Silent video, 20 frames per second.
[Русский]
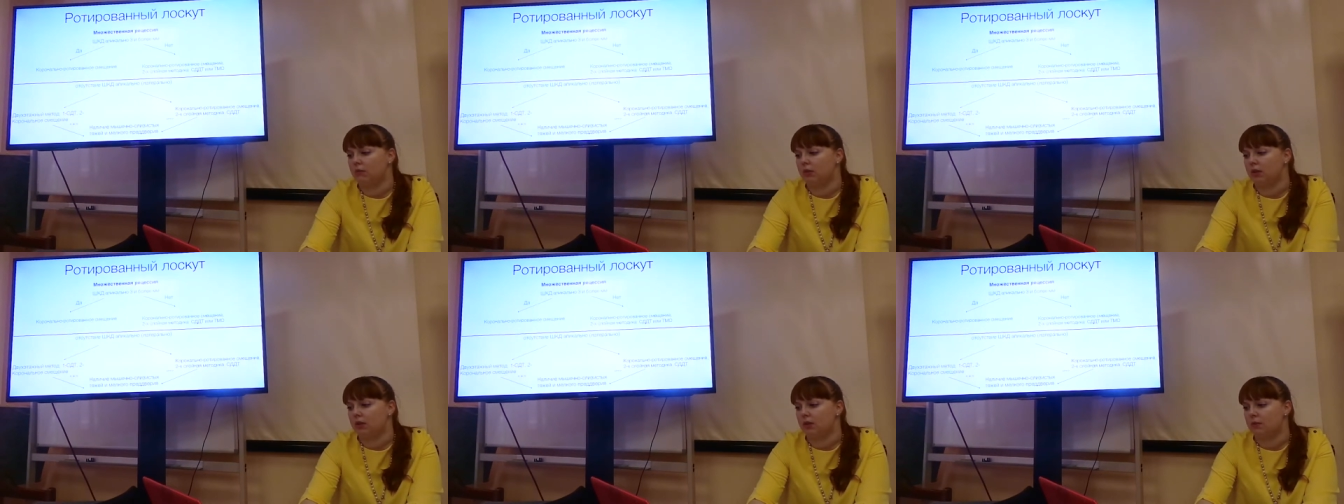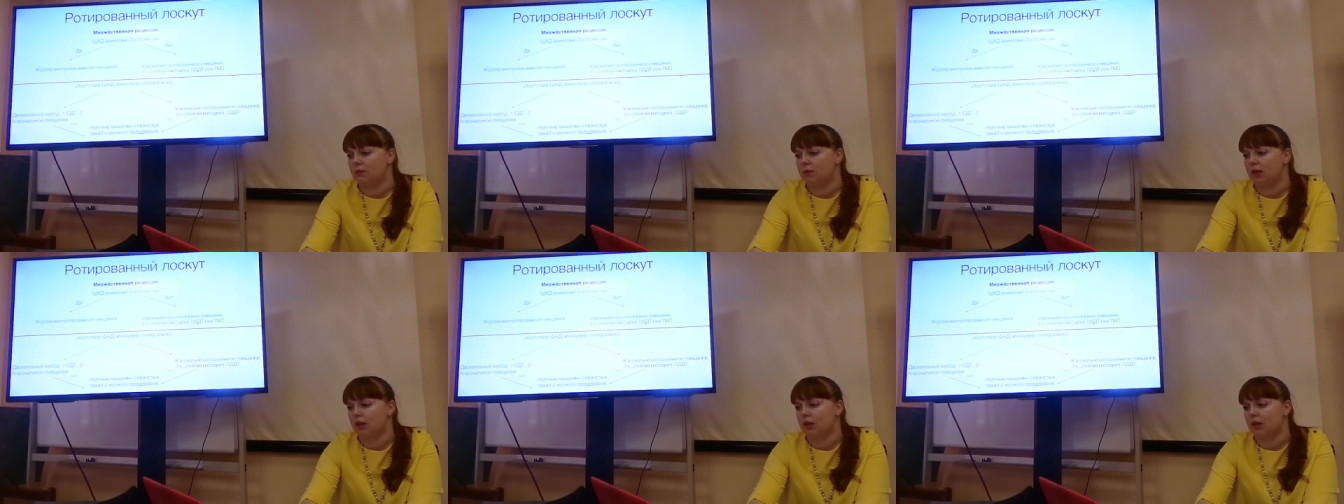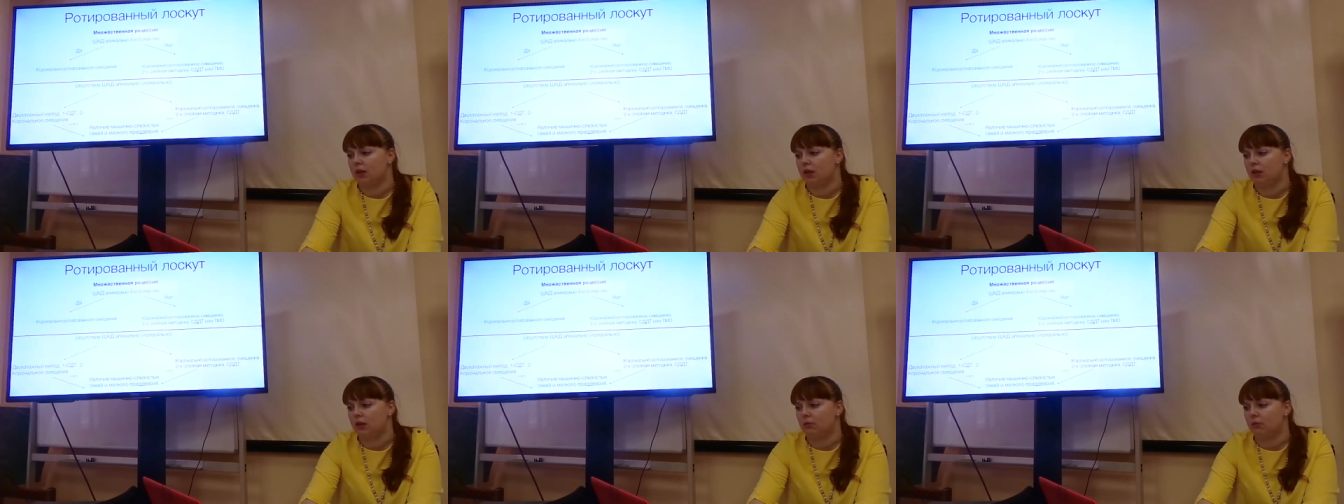
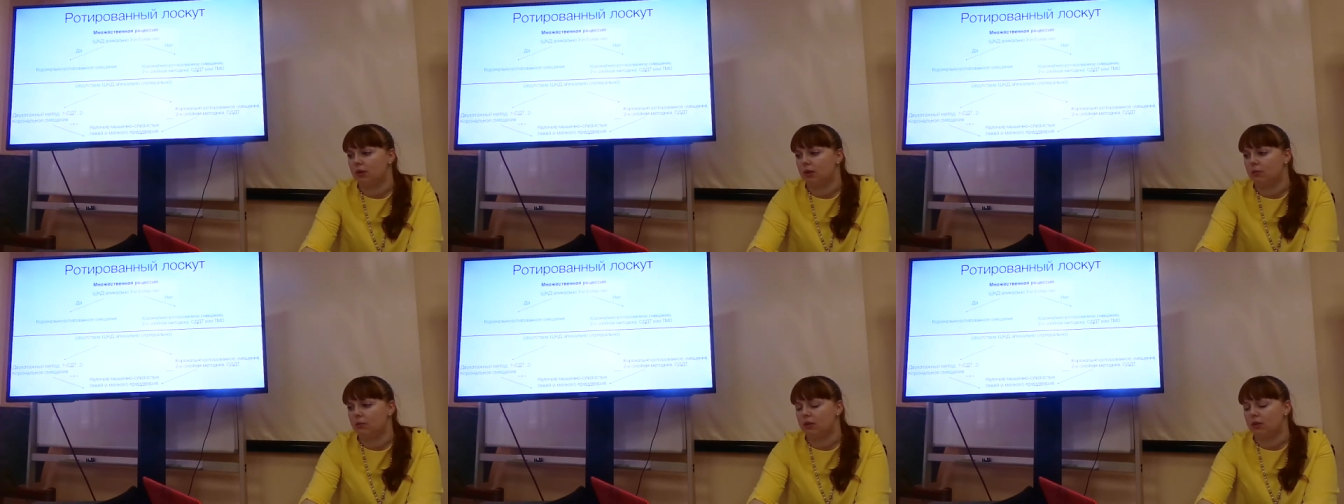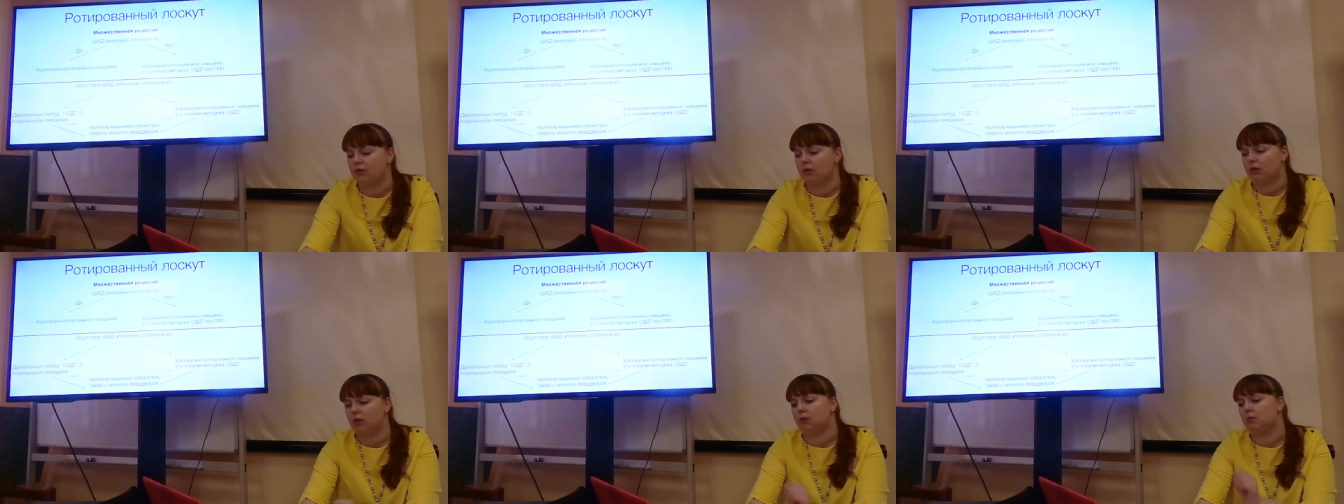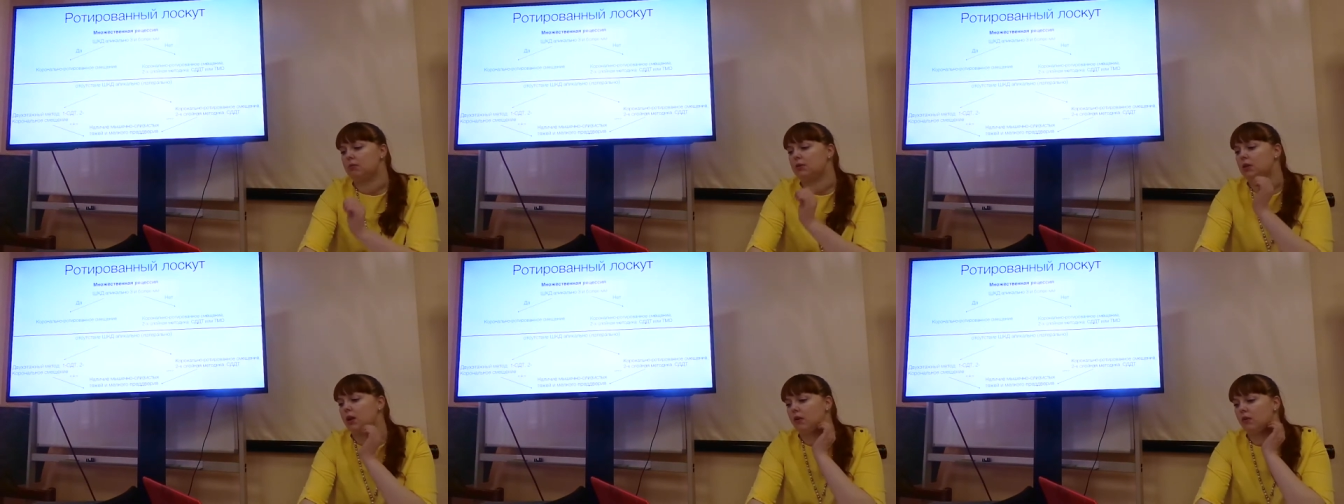трансплантатом, либо с твердой
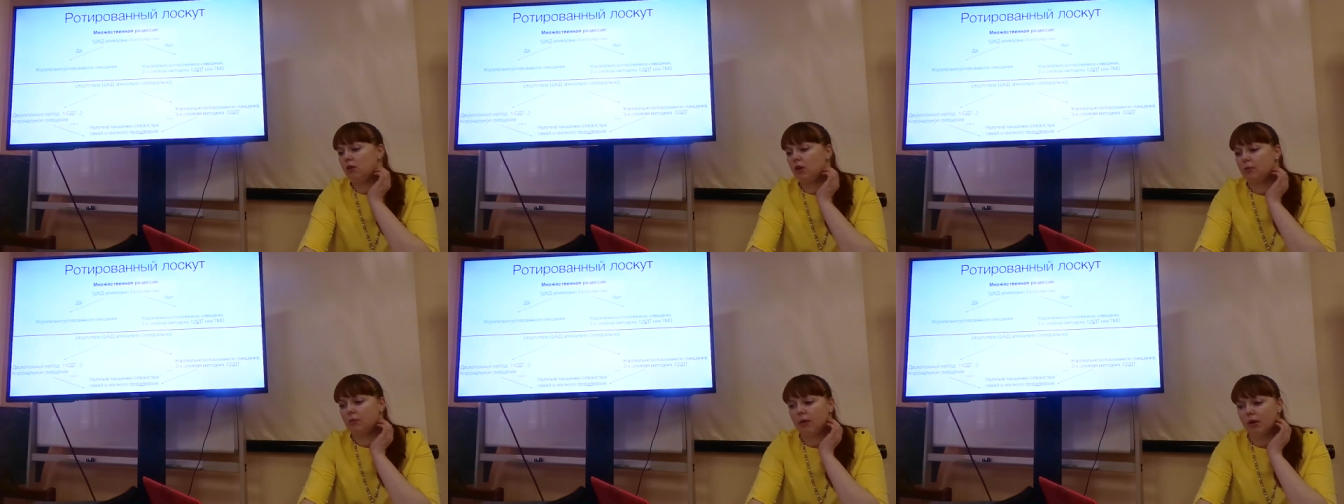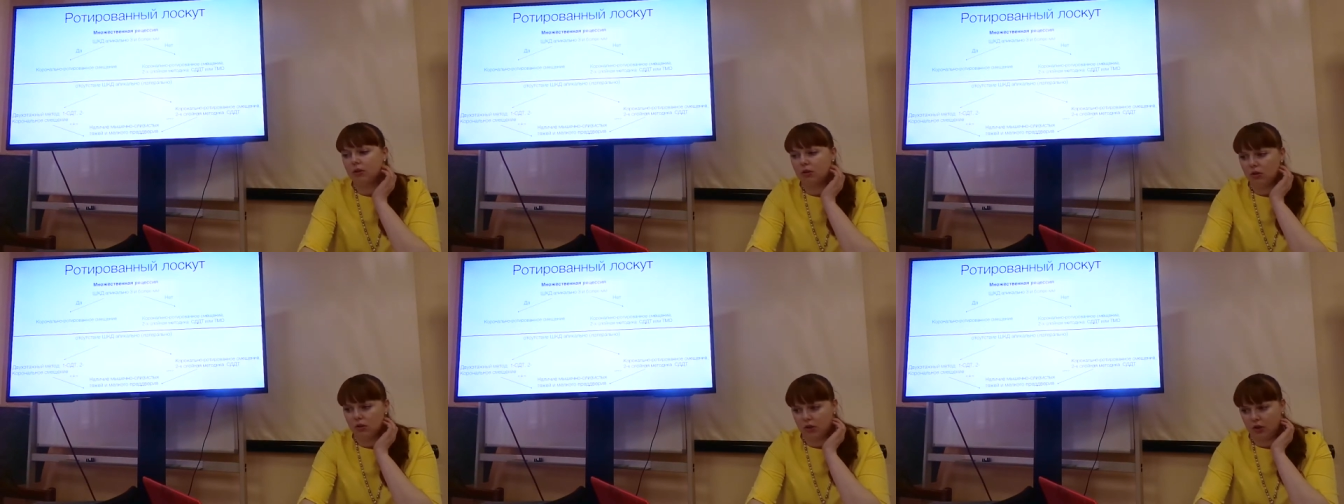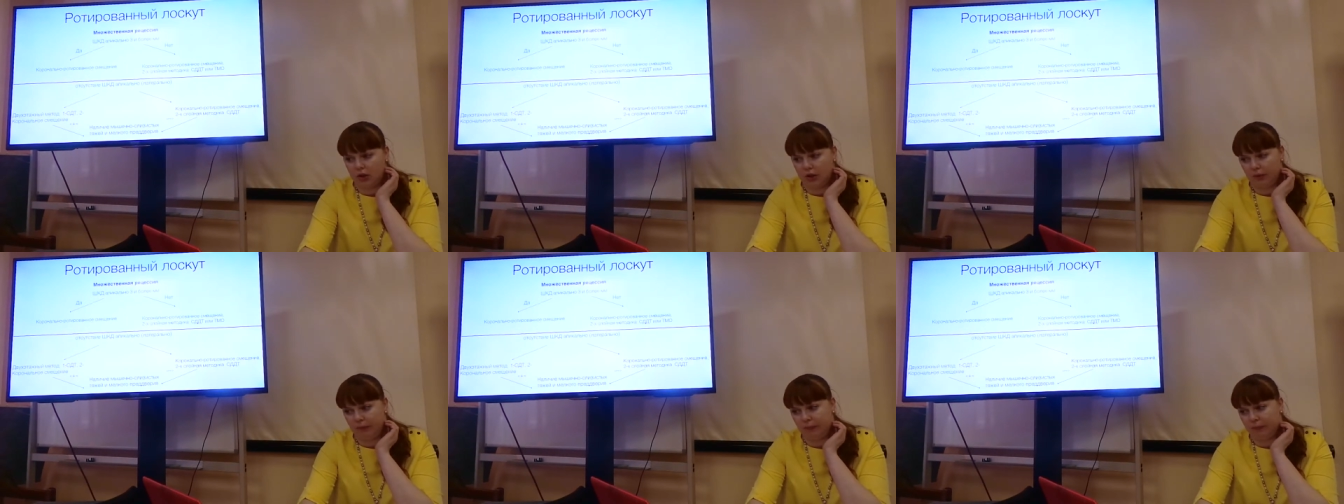мозговой
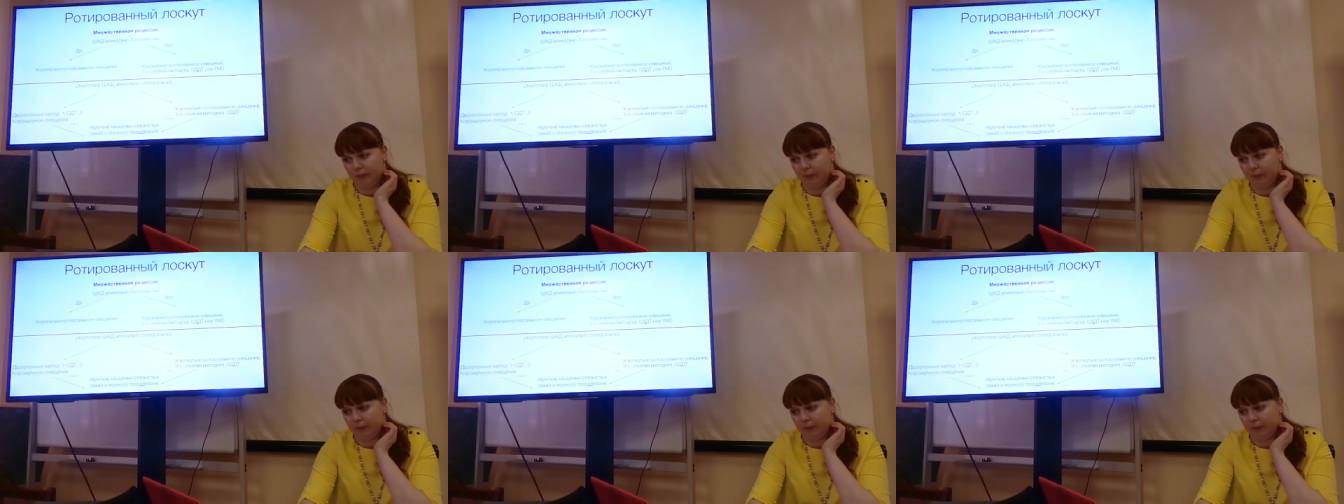оболочкой.